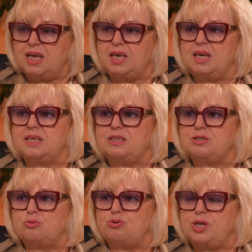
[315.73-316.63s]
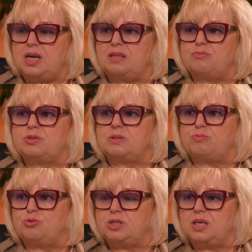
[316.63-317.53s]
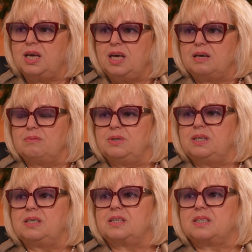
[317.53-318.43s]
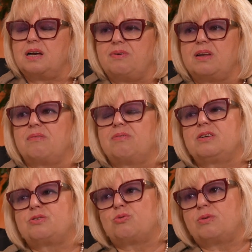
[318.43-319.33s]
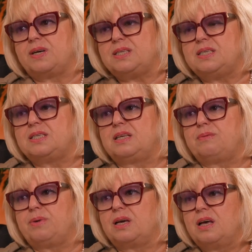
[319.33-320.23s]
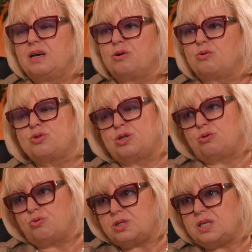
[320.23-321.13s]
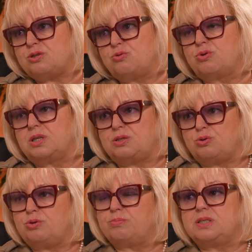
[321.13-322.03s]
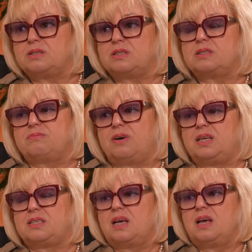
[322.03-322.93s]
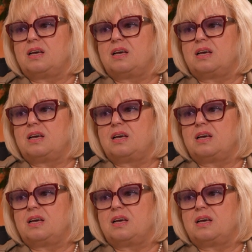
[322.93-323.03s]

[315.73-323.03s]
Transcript: И не случайно вот сегодня мы разговаривали с руководителями Россельхознадзора, и сегодня назывались